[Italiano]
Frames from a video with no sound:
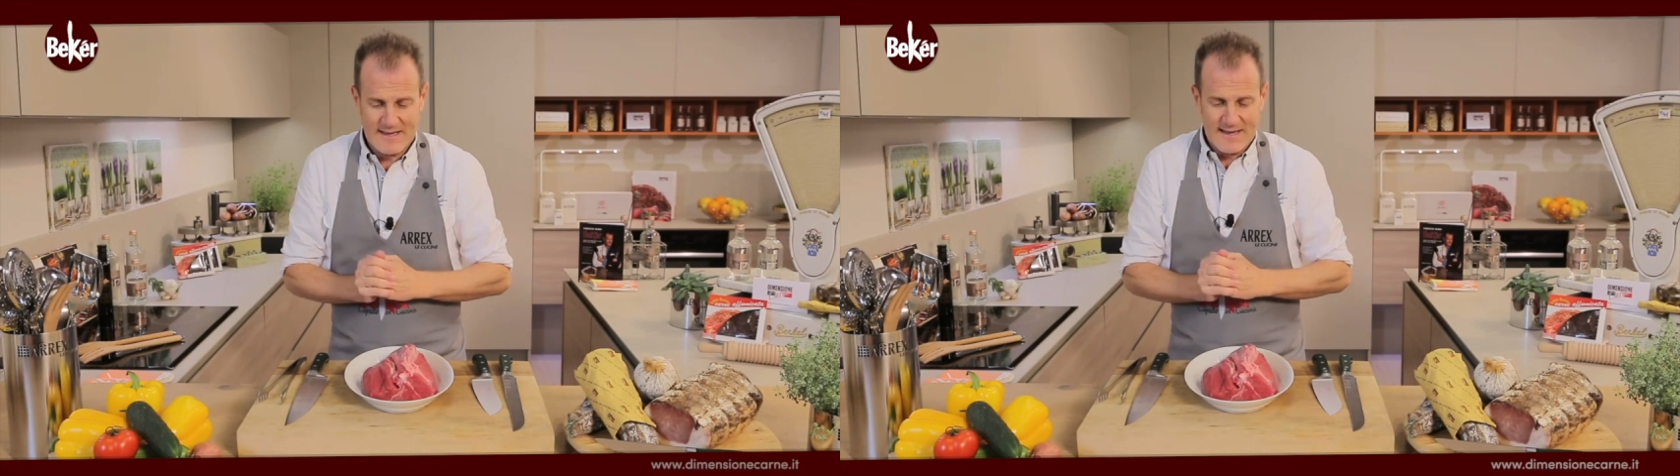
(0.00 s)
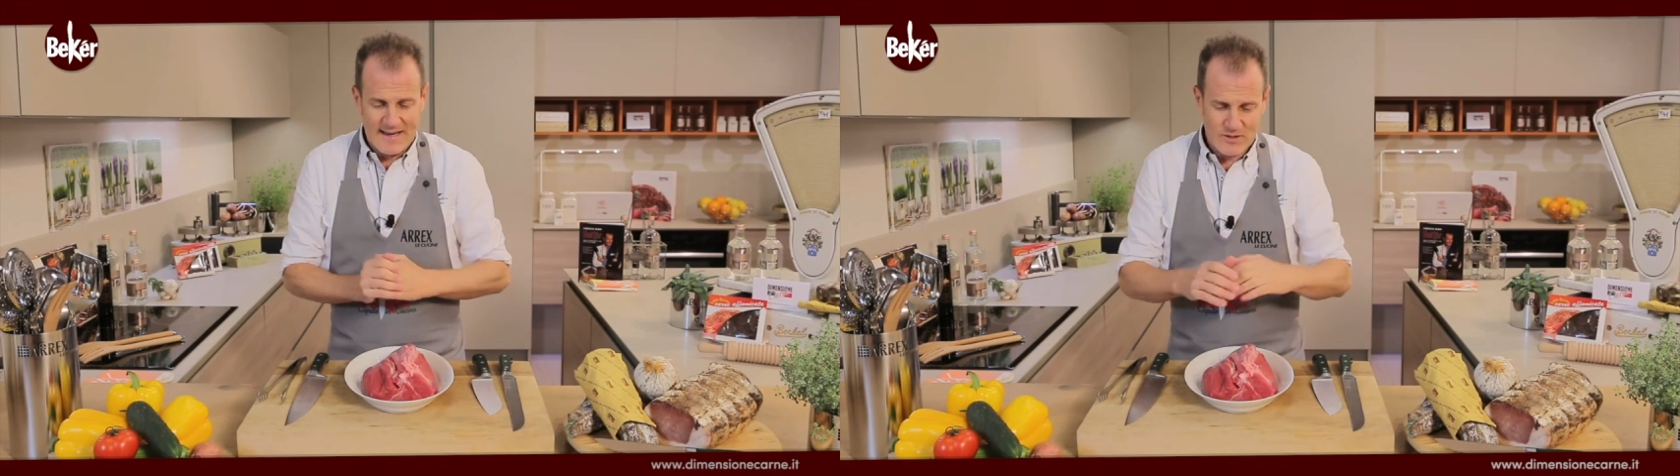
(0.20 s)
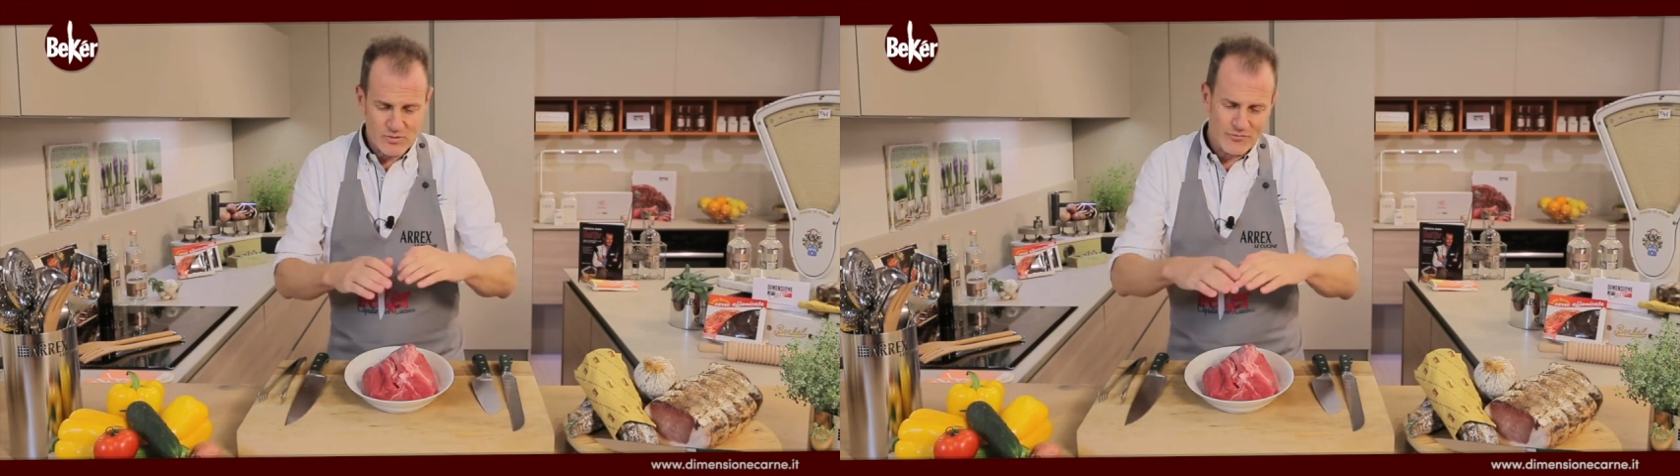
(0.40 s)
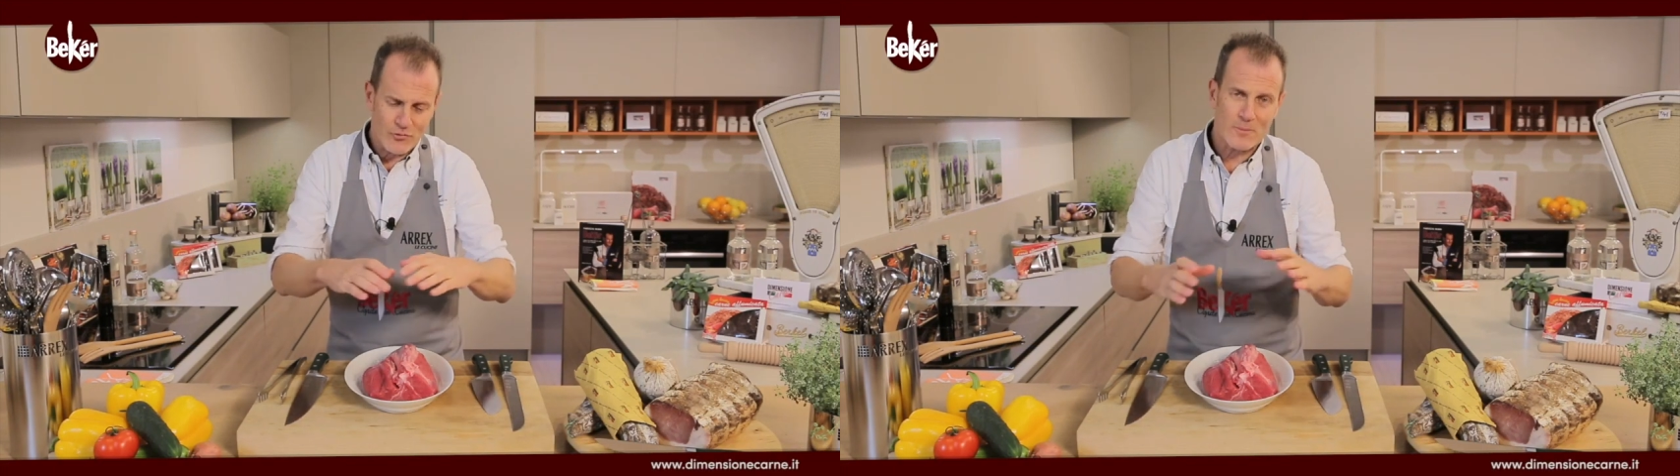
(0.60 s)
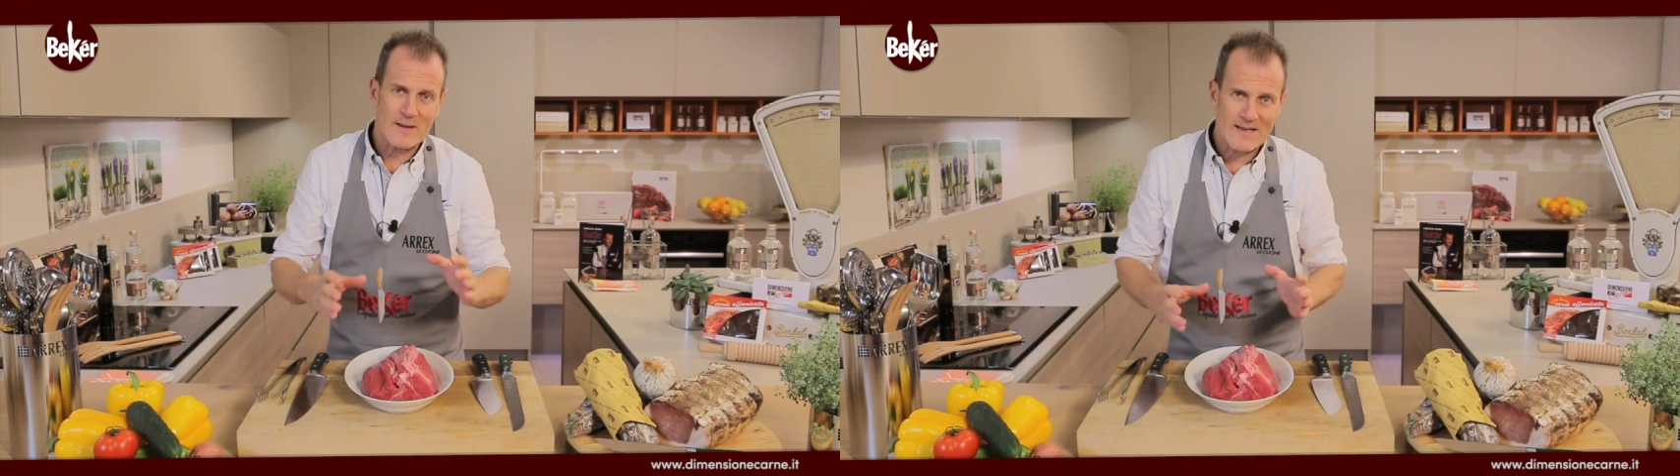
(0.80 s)
e la sua
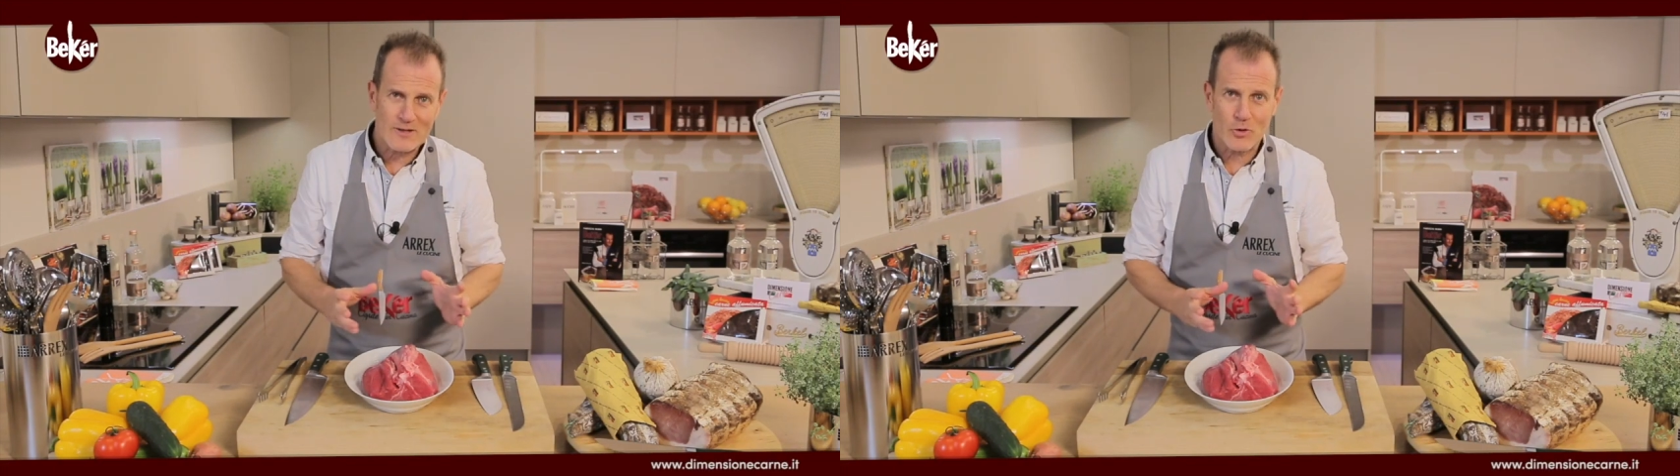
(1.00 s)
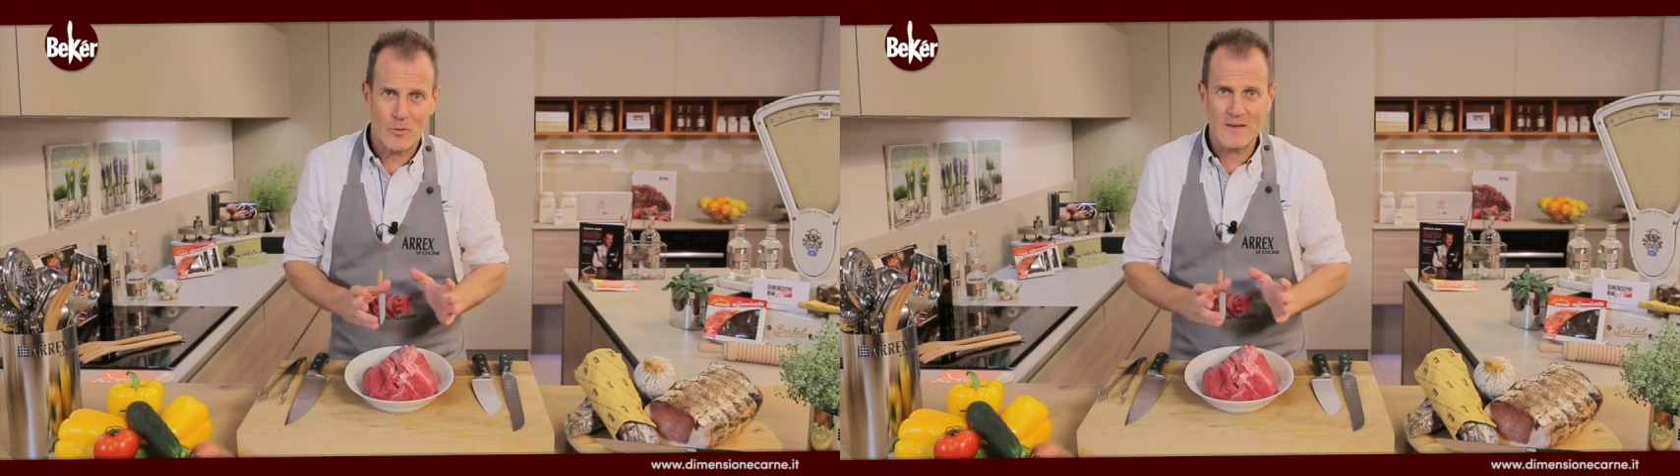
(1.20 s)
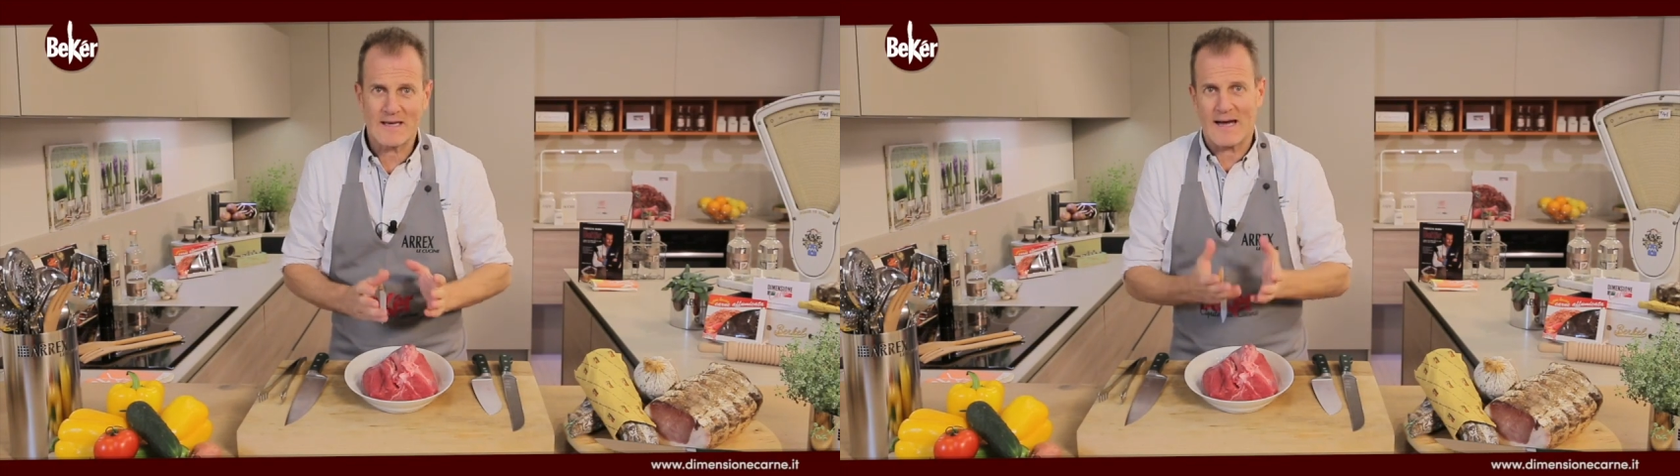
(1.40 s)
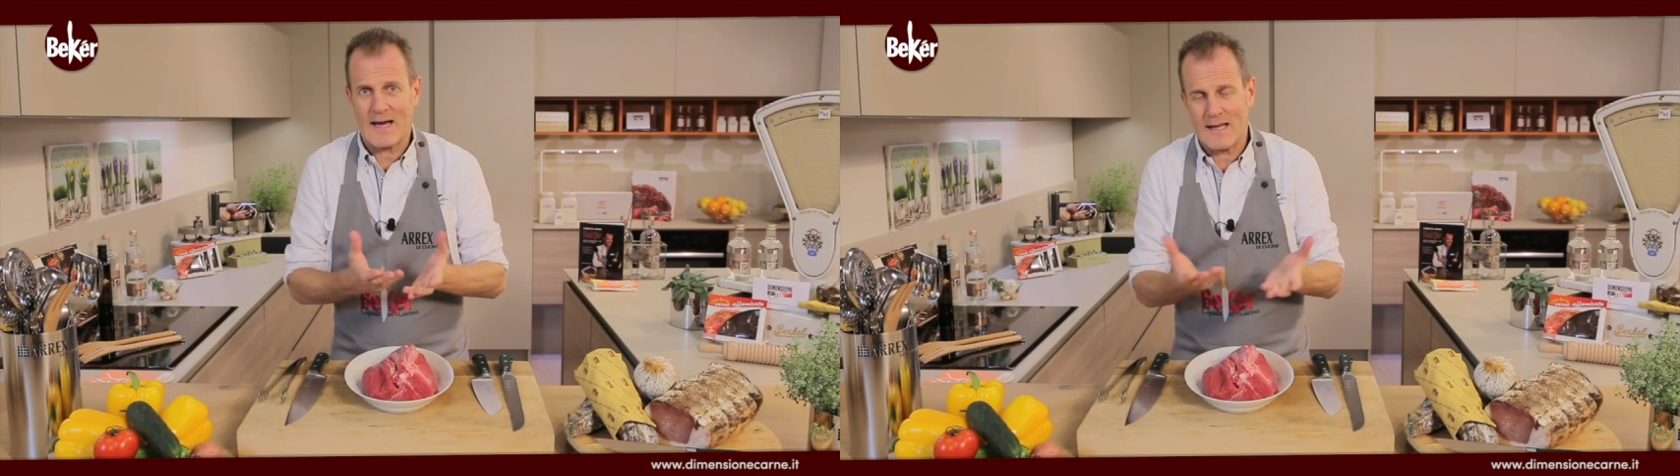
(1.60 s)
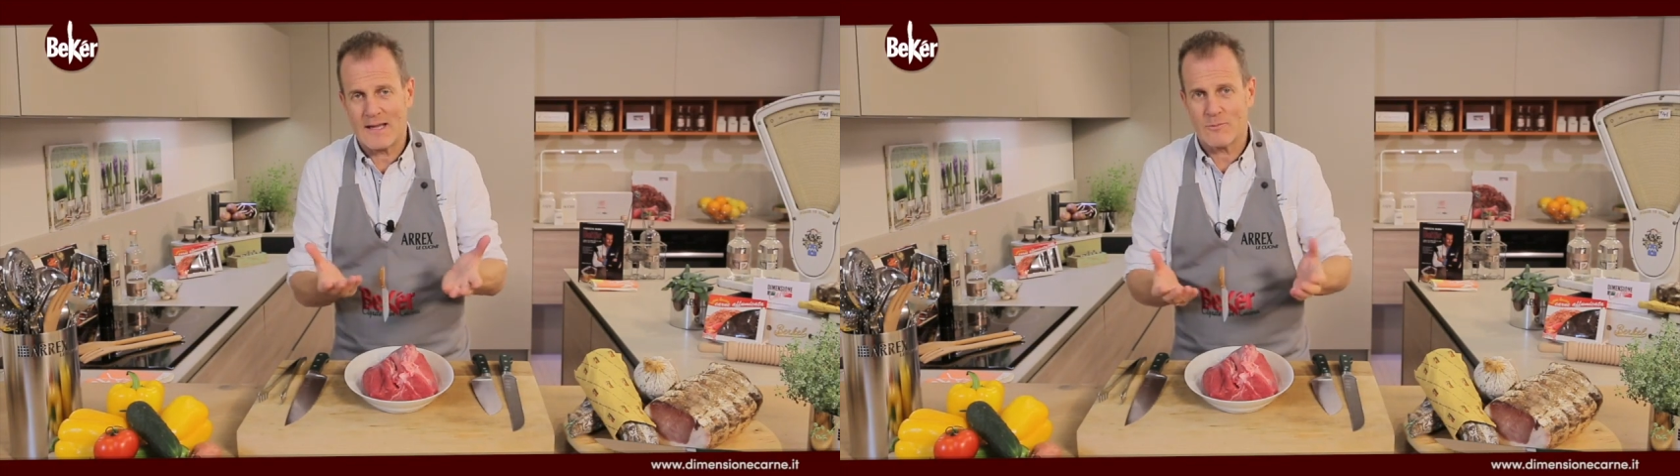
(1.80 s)
forma anatomica,
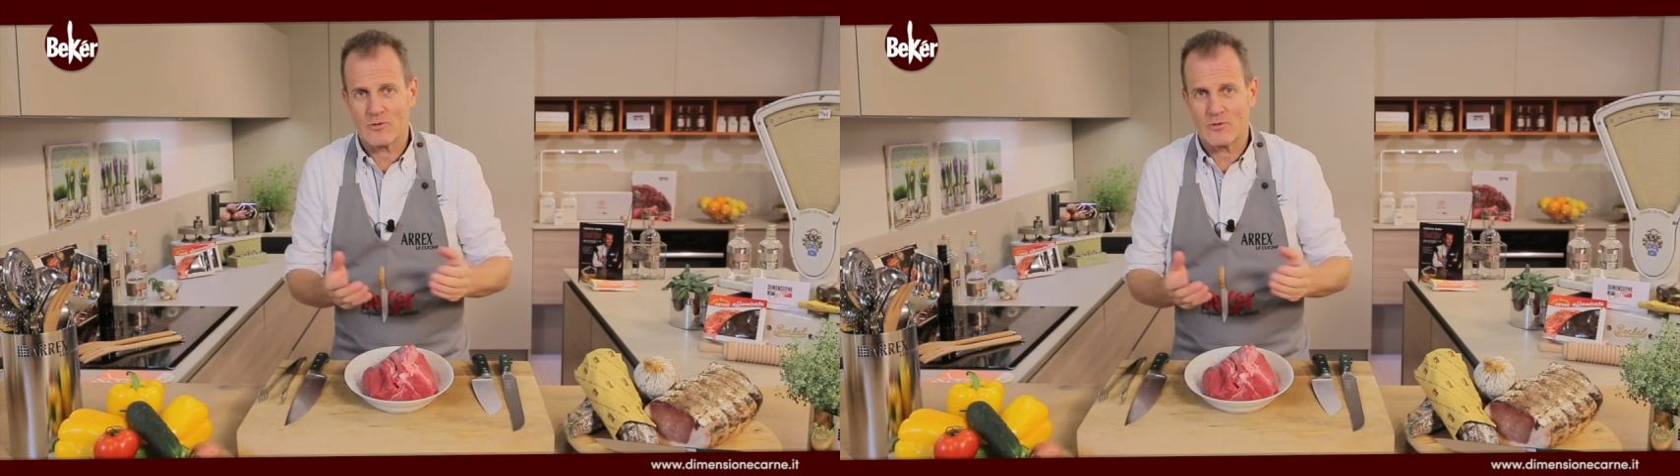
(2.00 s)
è il